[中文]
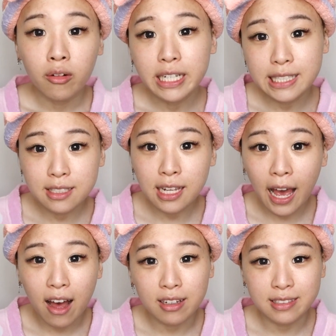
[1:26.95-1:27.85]
我已经上
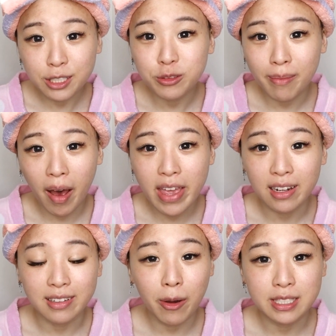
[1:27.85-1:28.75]
好了基础的保
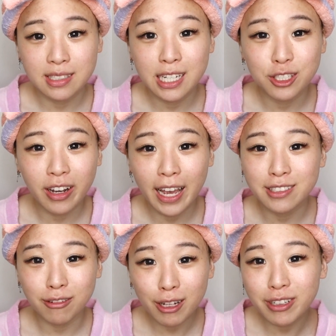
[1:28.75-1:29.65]
养了，那我现在就要开
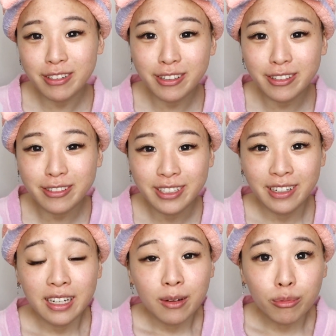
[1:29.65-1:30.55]
始化妆喽。
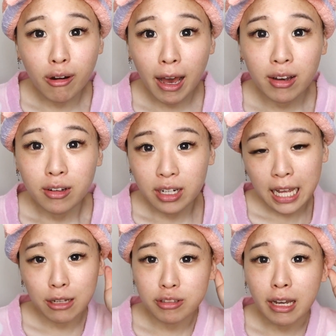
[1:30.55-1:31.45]
哇，跟
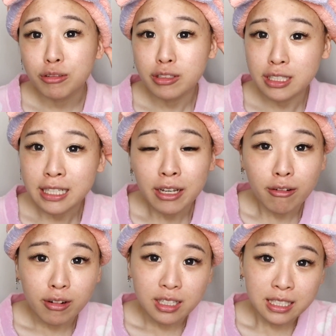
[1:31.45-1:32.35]
大家说一下，我就是，
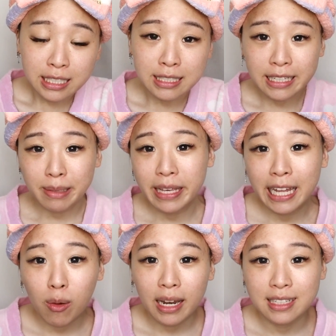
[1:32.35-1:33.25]
其实这影片
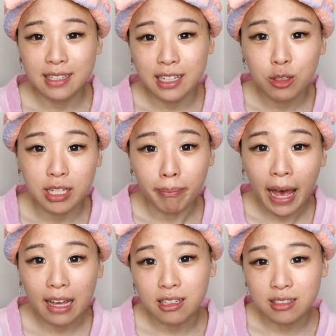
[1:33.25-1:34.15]
呢，我本来前几天就想
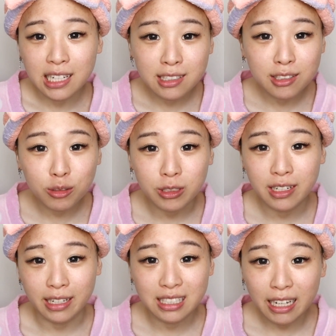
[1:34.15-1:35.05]
拍了，但是对我的
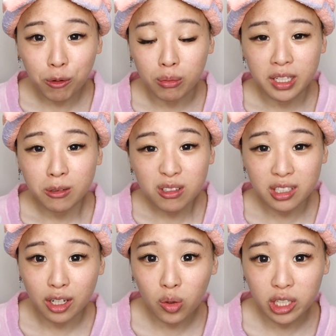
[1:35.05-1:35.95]
脸一直在过敏，我
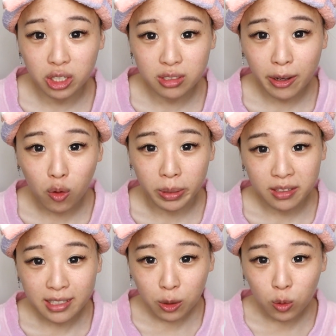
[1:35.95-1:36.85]
整个过年都是在过
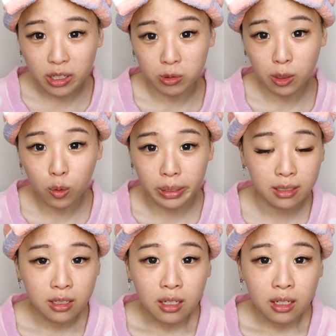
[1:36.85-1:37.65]
敏，大家在过年我在过敏。